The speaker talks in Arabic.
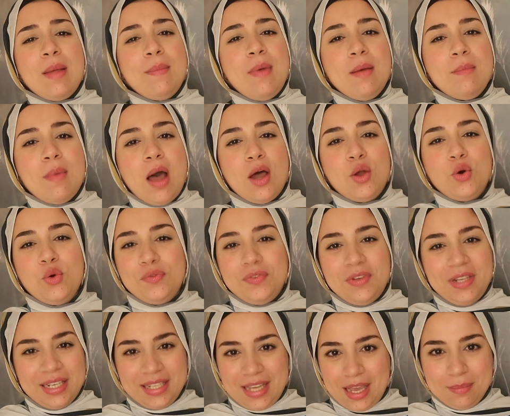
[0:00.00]
كما معروف
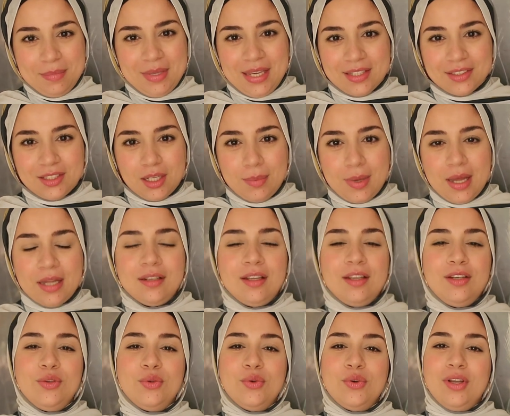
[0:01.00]
للجميع طبعا
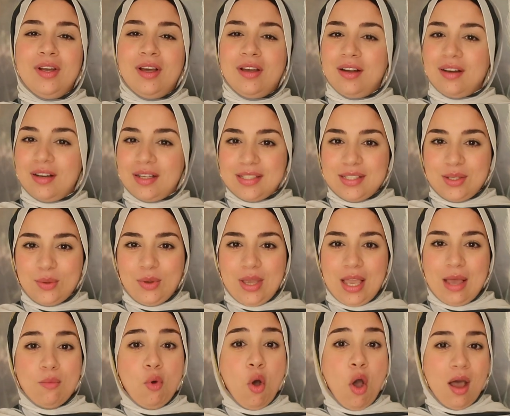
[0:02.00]
انه العلاقه
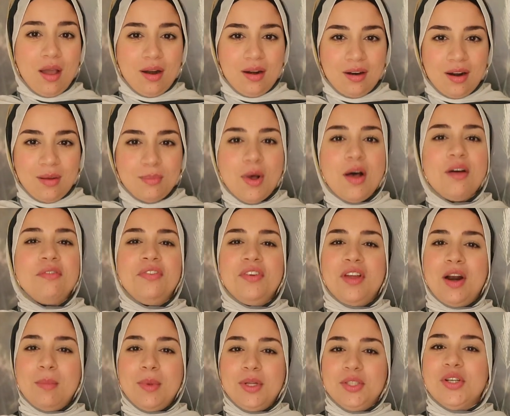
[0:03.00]
الزوجيه محرمه في
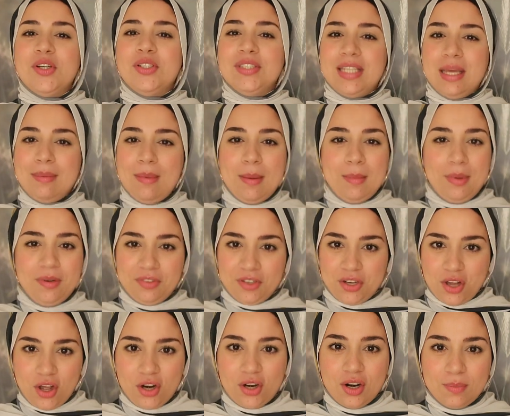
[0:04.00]
رمضان تماما في
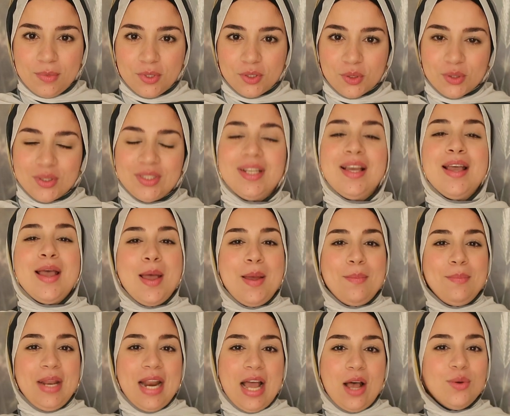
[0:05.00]
نهار رمضان
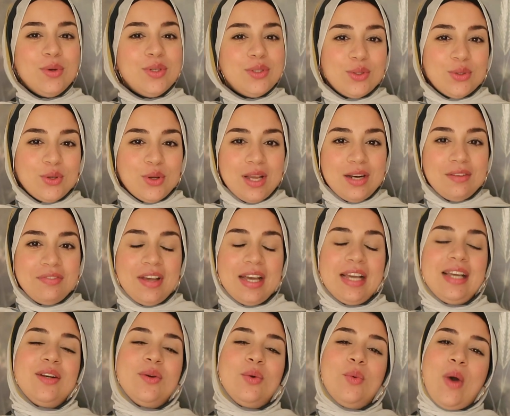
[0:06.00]
من اول طلوع
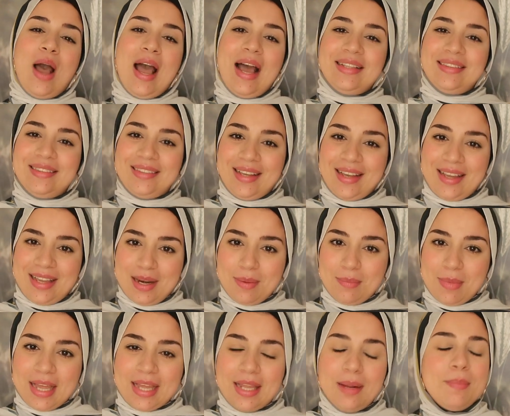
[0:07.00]
الفجر وحتى
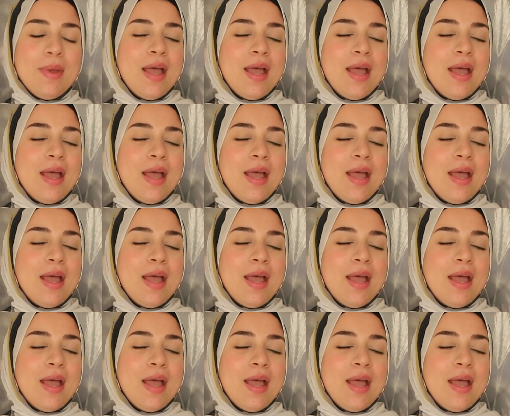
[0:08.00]
المغرب